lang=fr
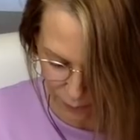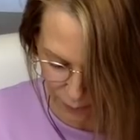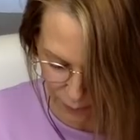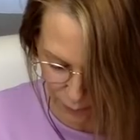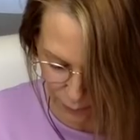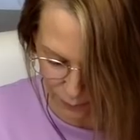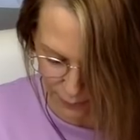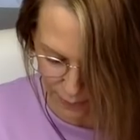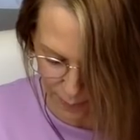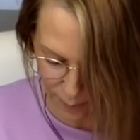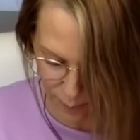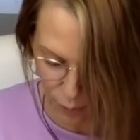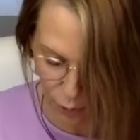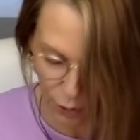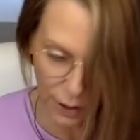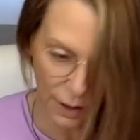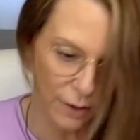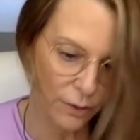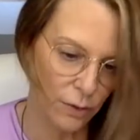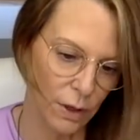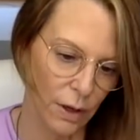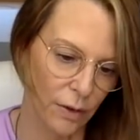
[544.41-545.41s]
Vous, êtes
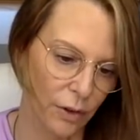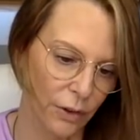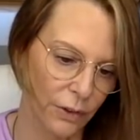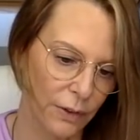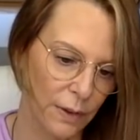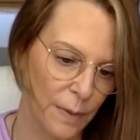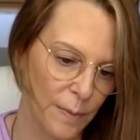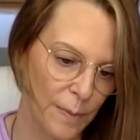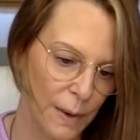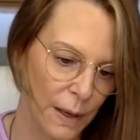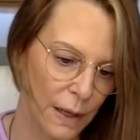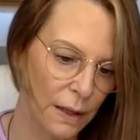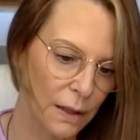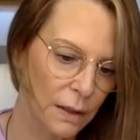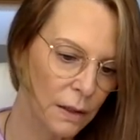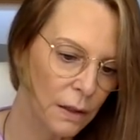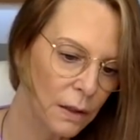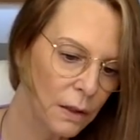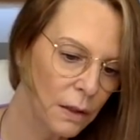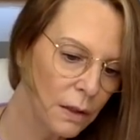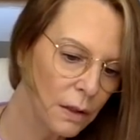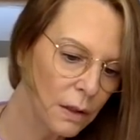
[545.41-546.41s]
bloqué, vous n'avancez pas.
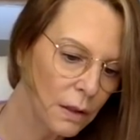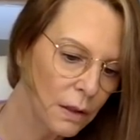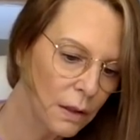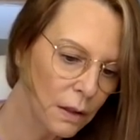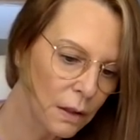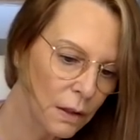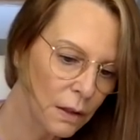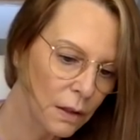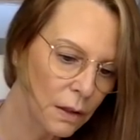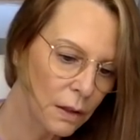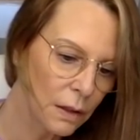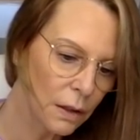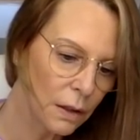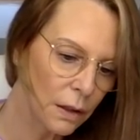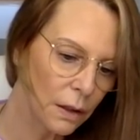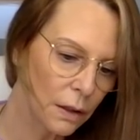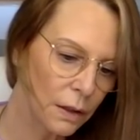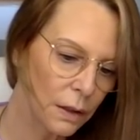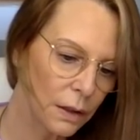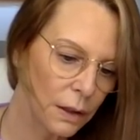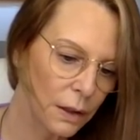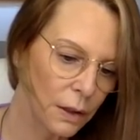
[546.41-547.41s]

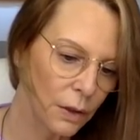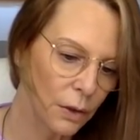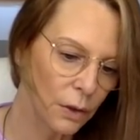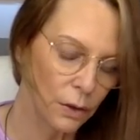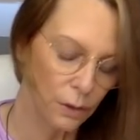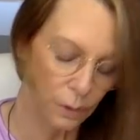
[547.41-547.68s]
Et.